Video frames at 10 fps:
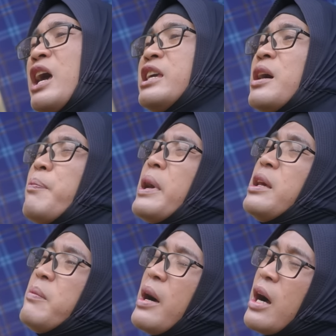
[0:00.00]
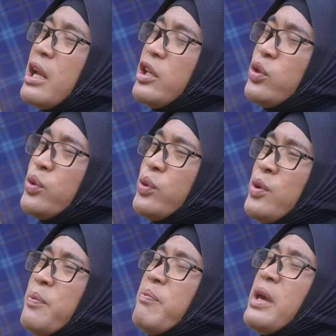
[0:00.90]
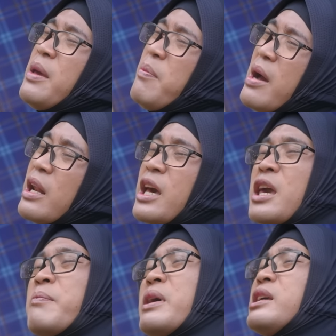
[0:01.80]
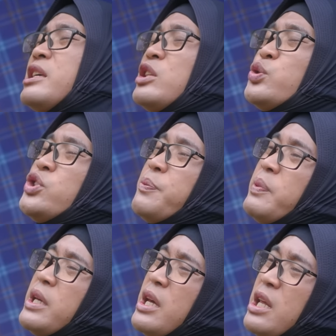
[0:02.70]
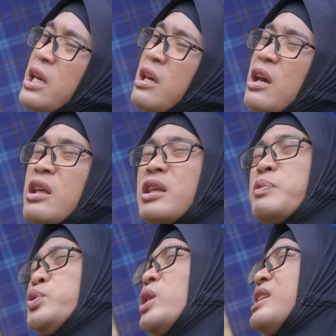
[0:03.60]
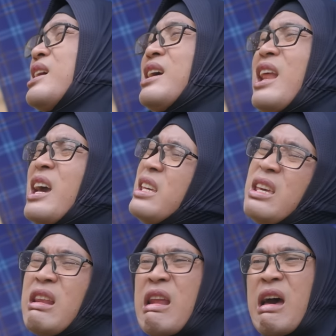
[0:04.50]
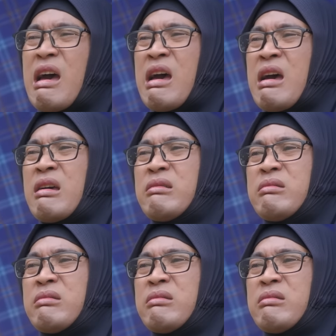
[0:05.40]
Yang paling mahal itu memanglah yang bagian cuci piring, tapi sudah tak ada lagi lah.